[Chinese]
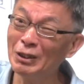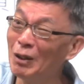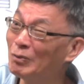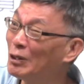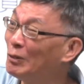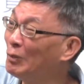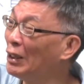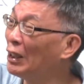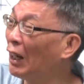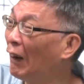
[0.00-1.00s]
根本不用
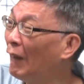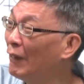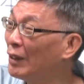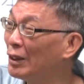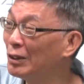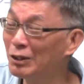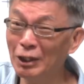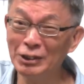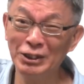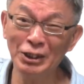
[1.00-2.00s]
背啊，就是
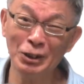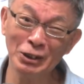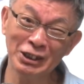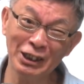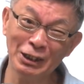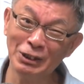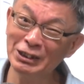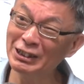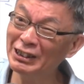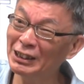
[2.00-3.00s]
要只要会希腊
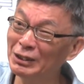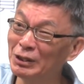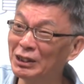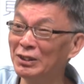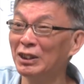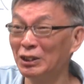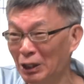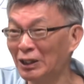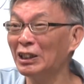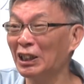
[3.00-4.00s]
文跟拉丁文，但这个
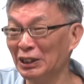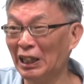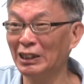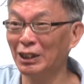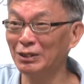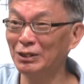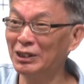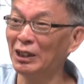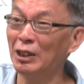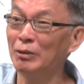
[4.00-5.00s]
当然也很难呢，这
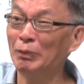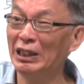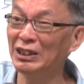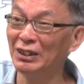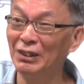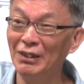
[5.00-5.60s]
讲的也是白讲。